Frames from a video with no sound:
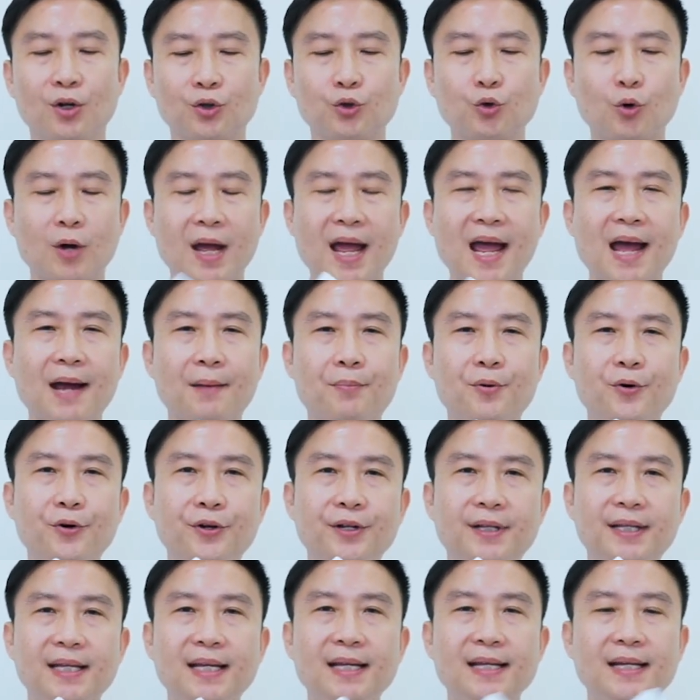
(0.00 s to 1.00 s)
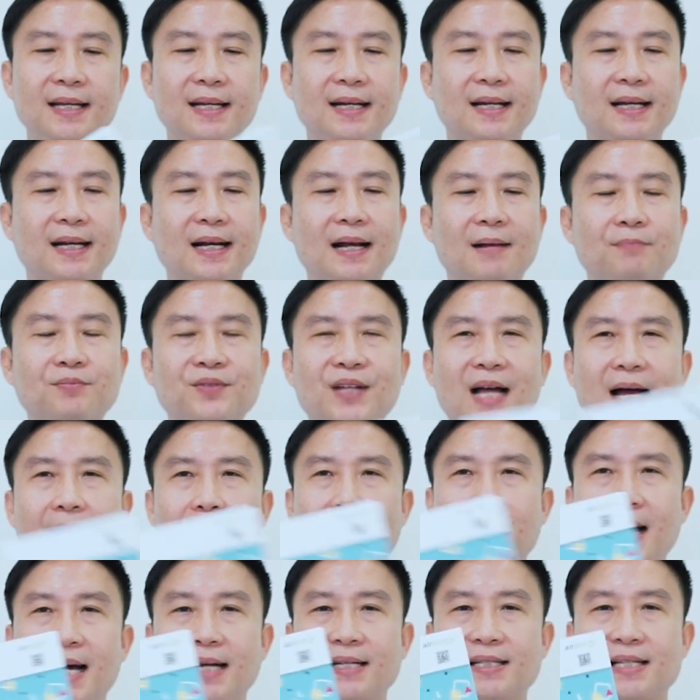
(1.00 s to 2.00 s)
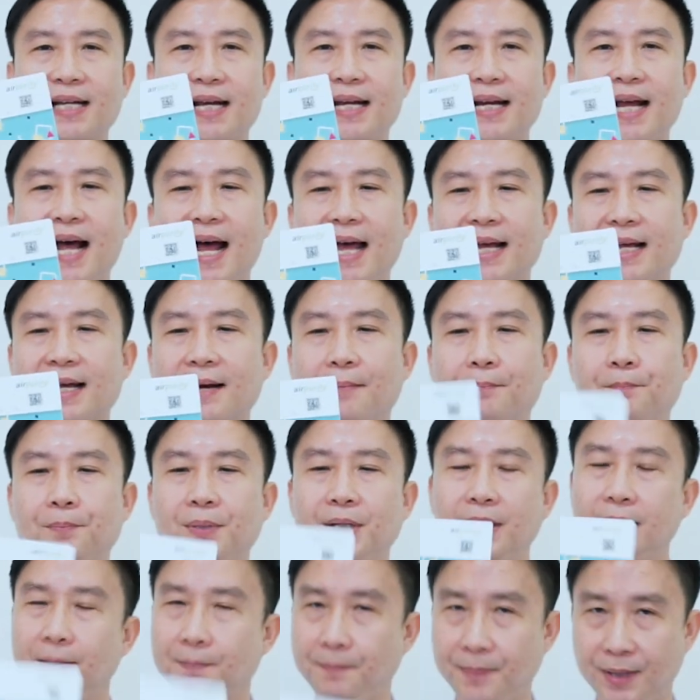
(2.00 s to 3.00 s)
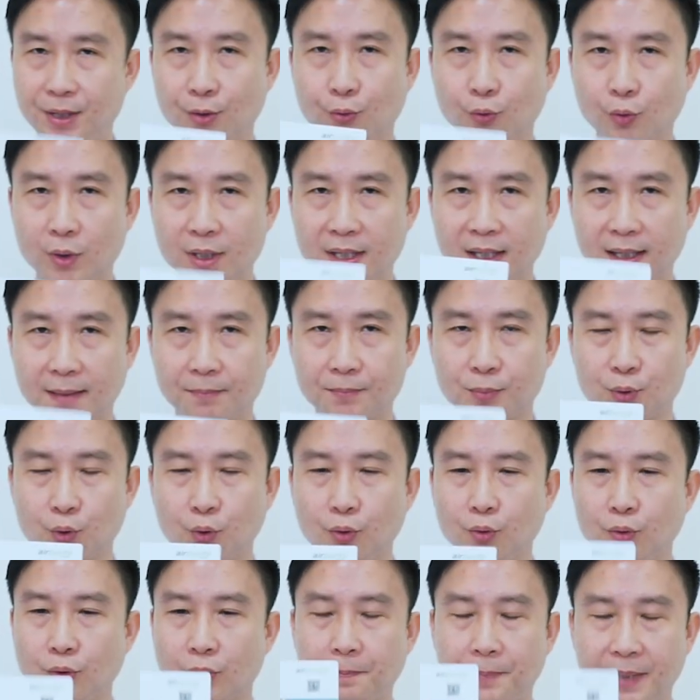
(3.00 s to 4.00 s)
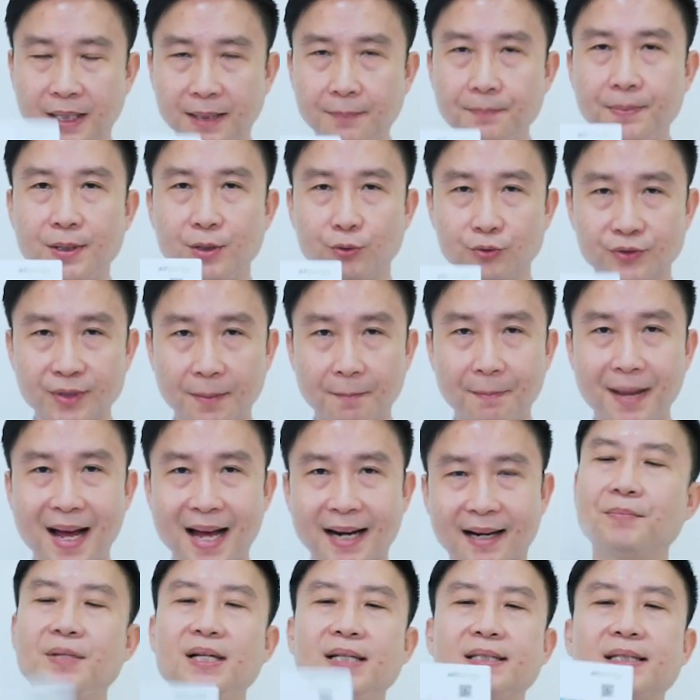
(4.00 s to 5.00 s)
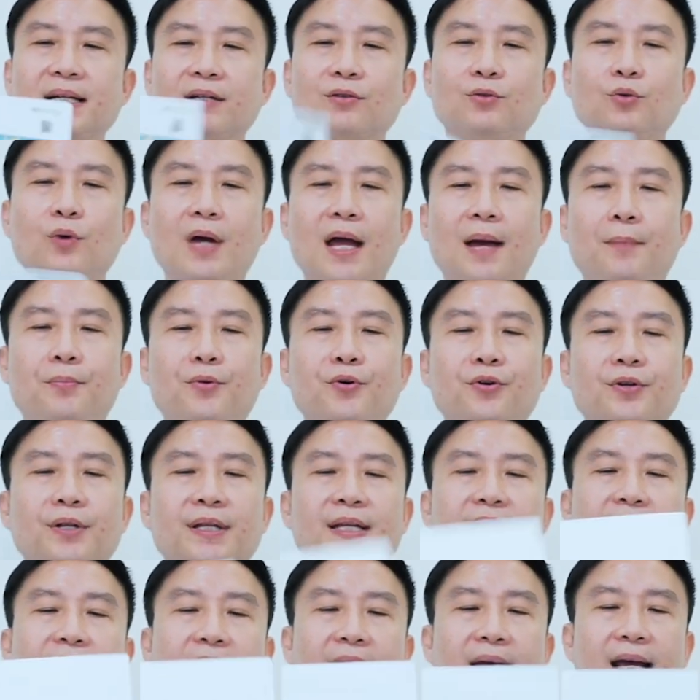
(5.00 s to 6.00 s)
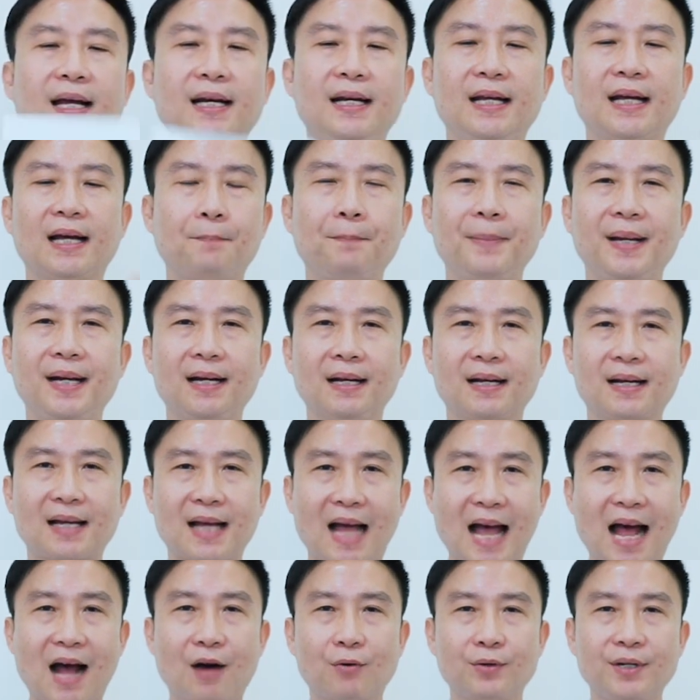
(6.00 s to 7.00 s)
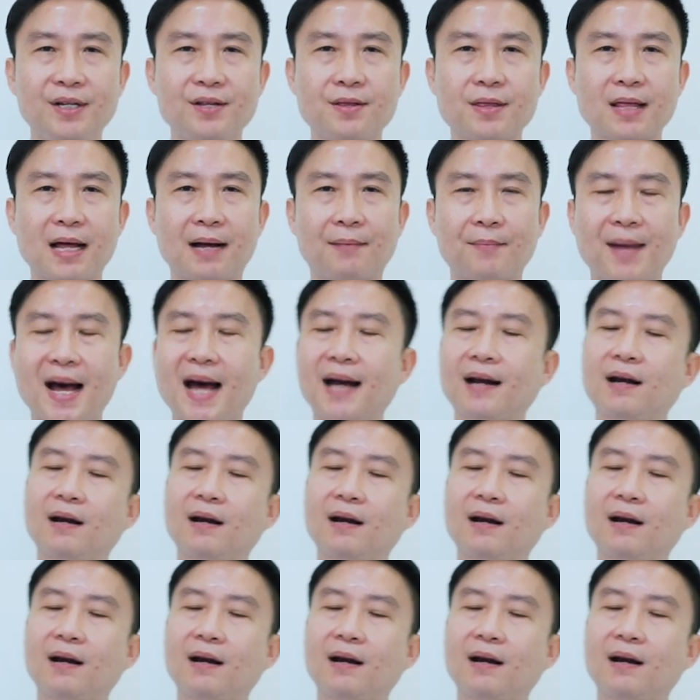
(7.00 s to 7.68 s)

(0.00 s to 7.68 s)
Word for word: ตัว Air Purity เนี่ยนะครับ สามารถใช้ได้กับพื้นผิวเกือบทุกพื้นผิวสัมผัส เนื่องจากตัว Air Purity เองเนี่ยเป็นกาวที่สามารถ